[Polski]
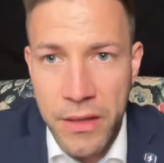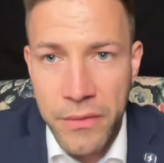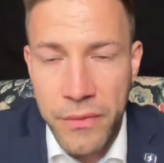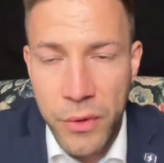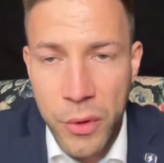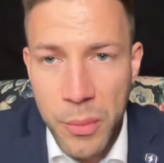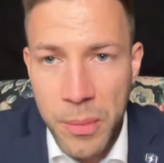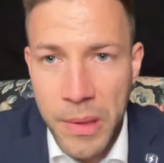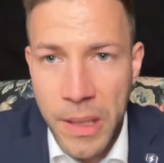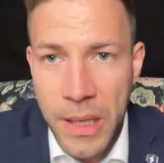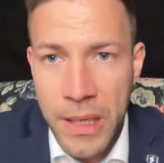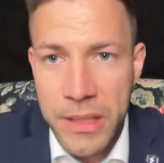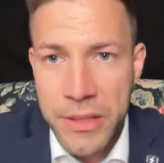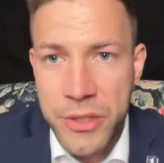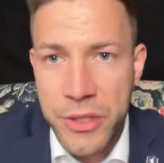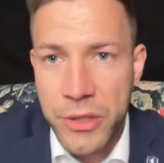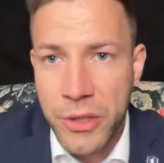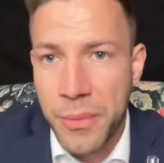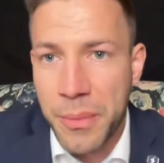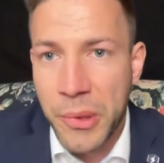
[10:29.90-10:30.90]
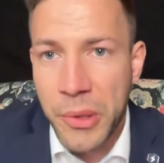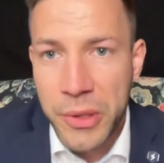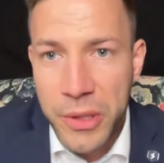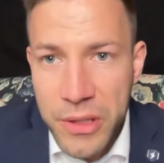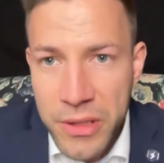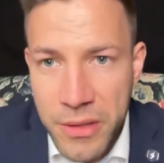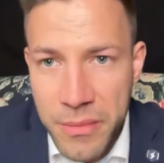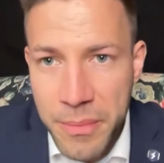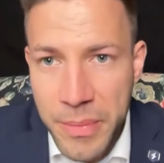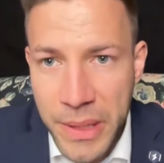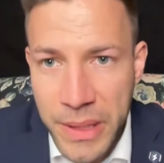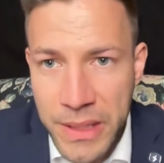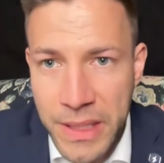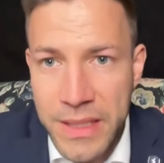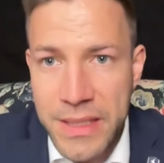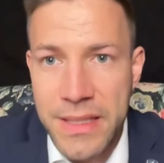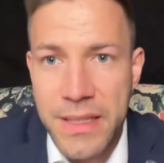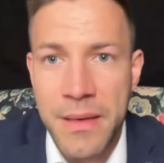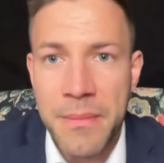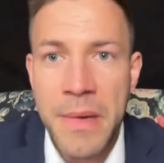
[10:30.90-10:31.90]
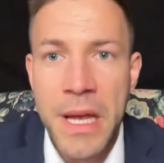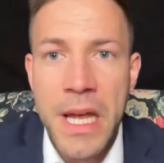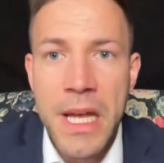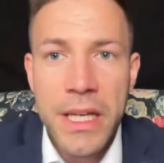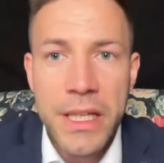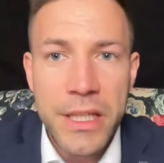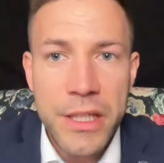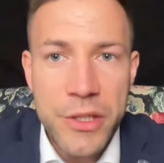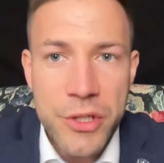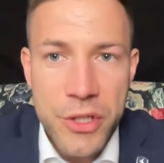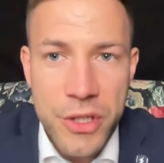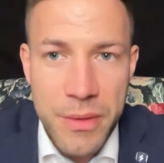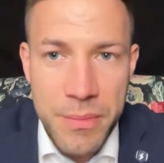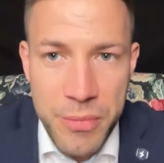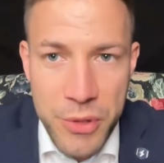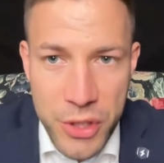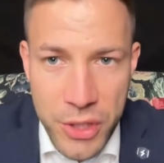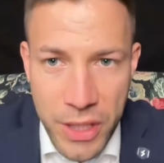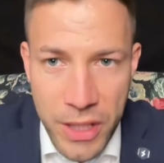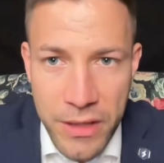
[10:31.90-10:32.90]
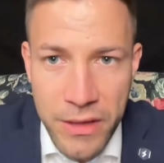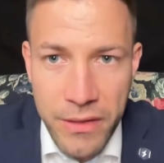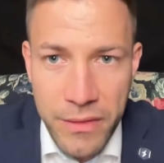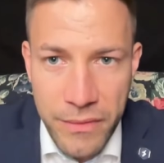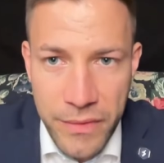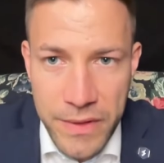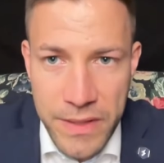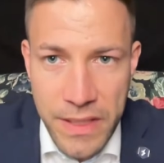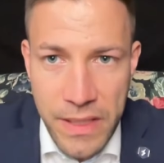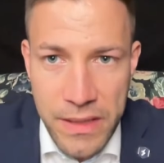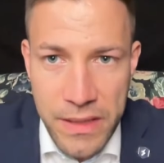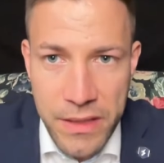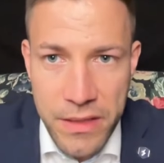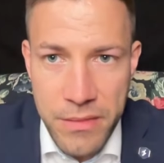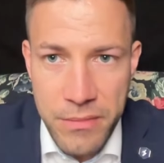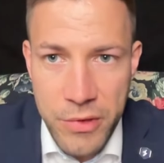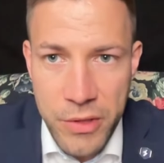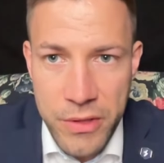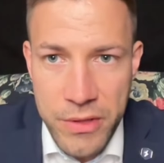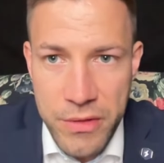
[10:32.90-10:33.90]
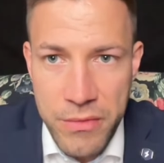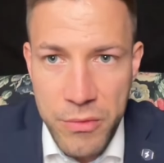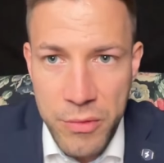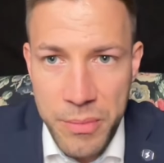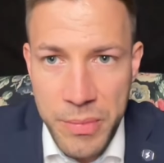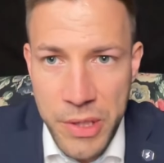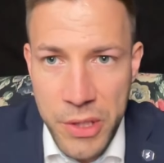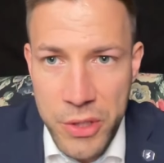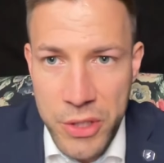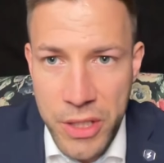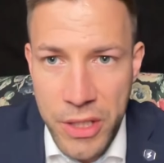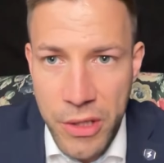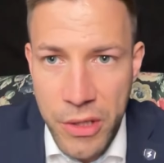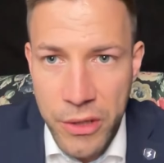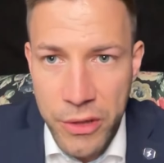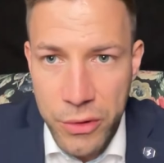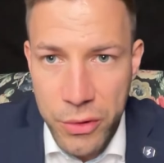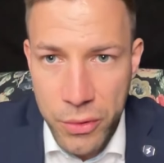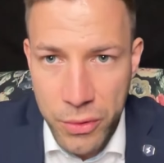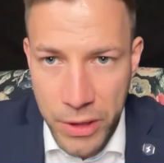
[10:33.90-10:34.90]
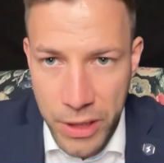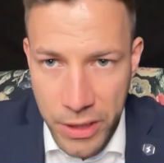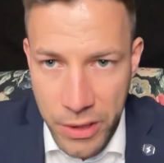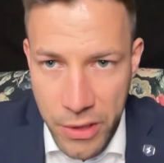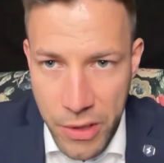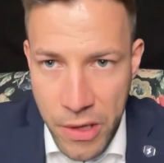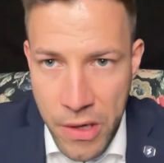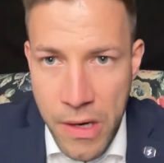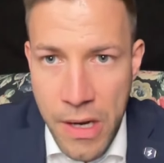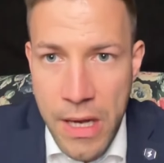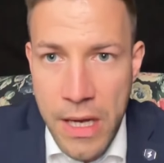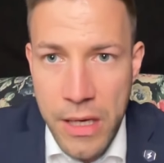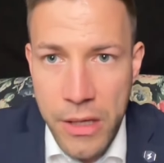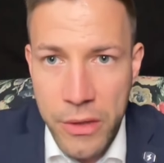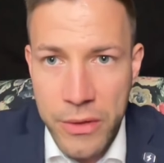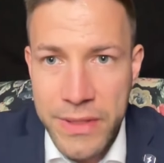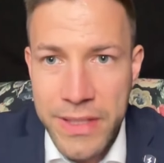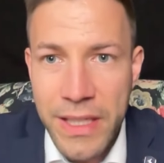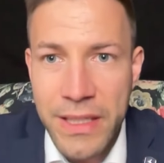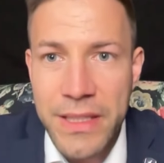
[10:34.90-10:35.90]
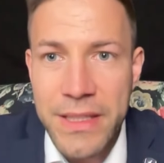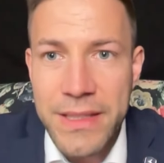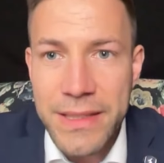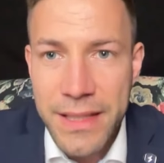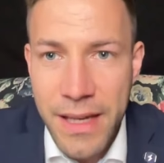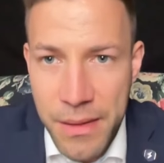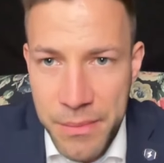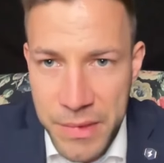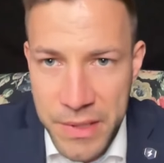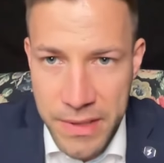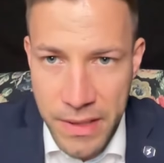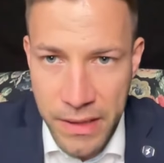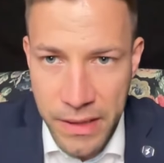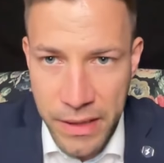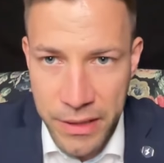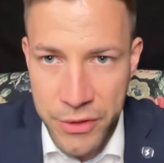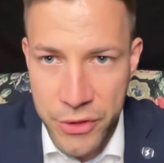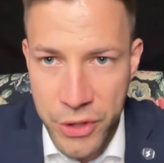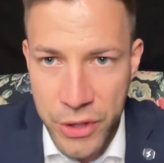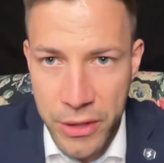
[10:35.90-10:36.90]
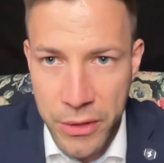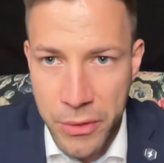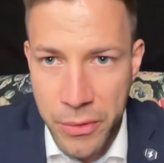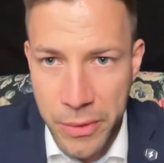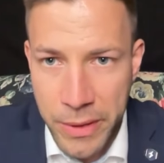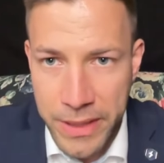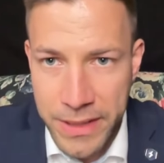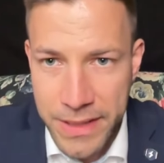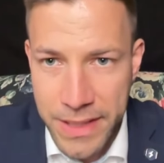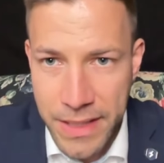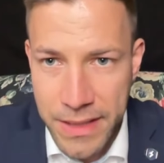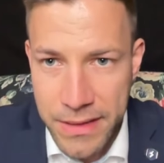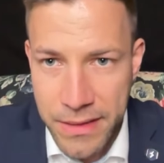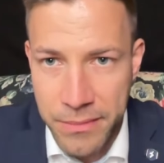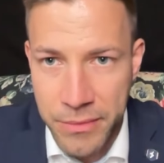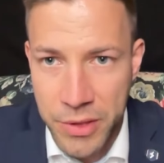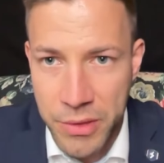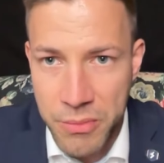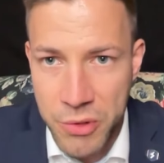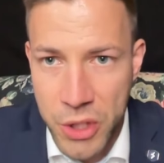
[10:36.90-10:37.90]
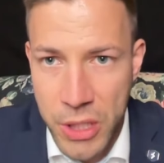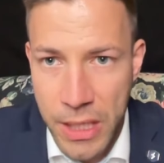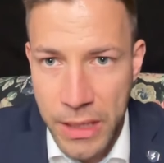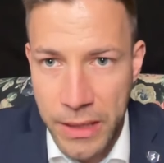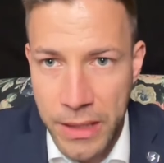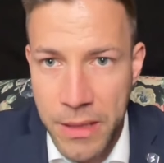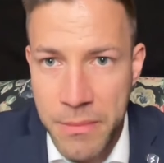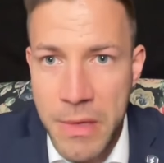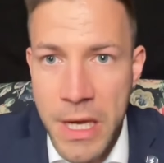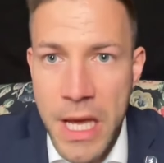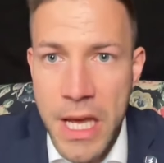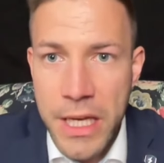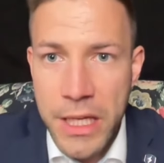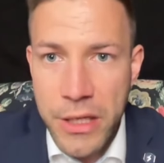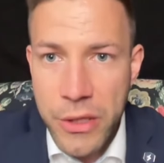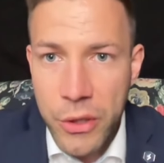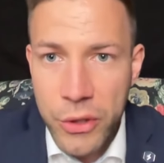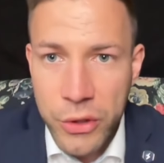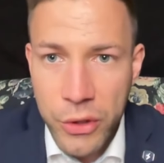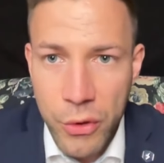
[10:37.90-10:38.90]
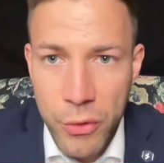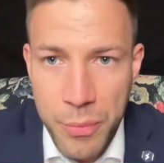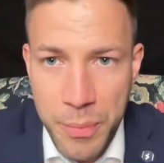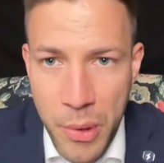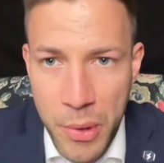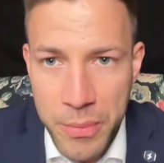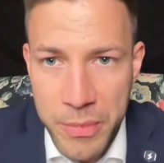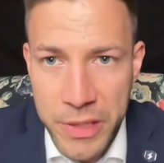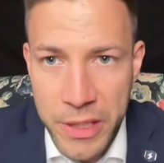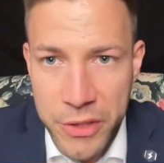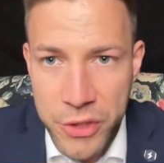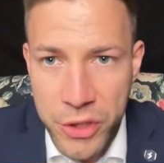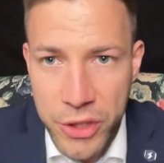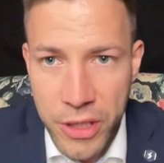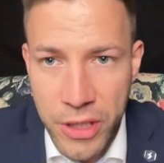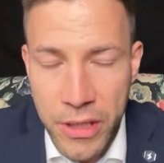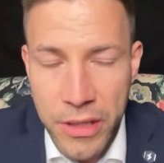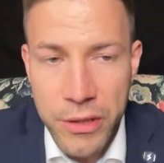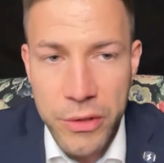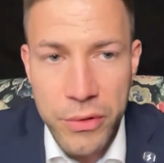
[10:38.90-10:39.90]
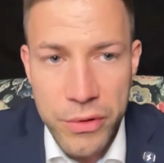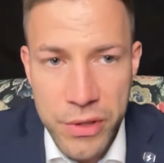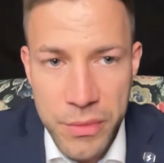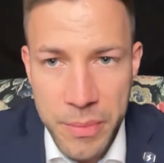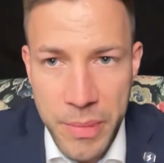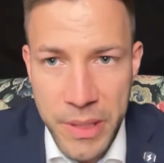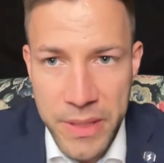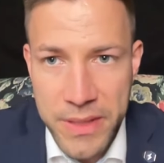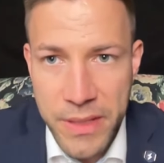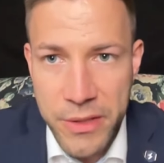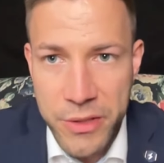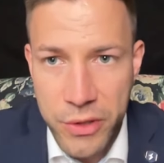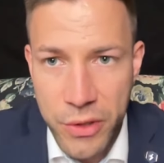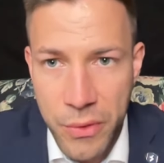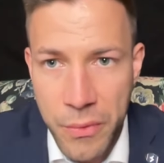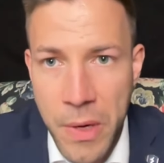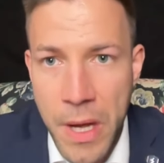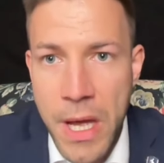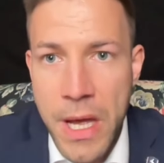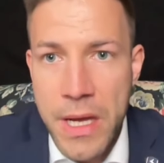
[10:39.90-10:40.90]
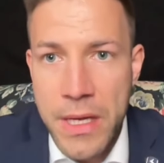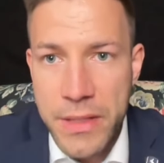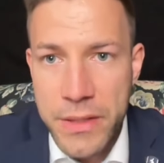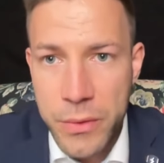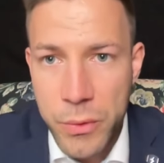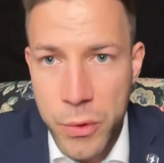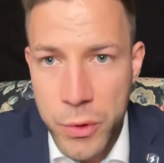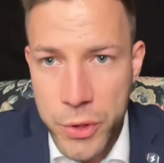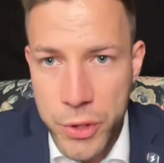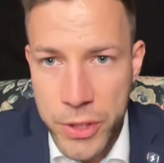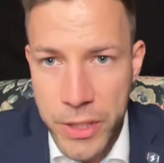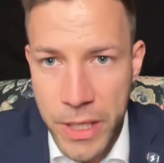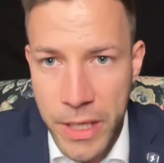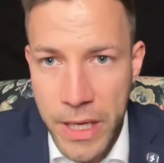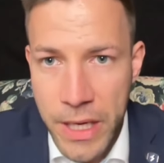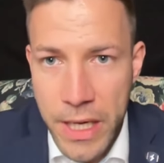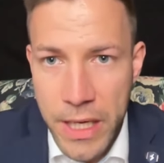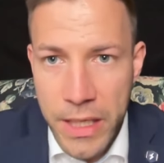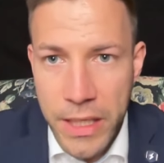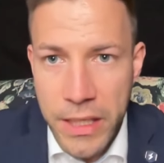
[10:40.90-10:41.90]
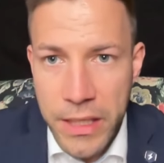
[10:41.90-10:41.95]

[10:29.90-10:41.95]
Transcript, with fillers: E, w rublach, czy to pod innym pretekstem, jeszcze przed wysadzeniem Nord Streamu pierwszego i drugiego, Rosjanie sami zakręcili kurek z gazem tym szlakiem i o to upomina się Juniper, zresztą słusznie.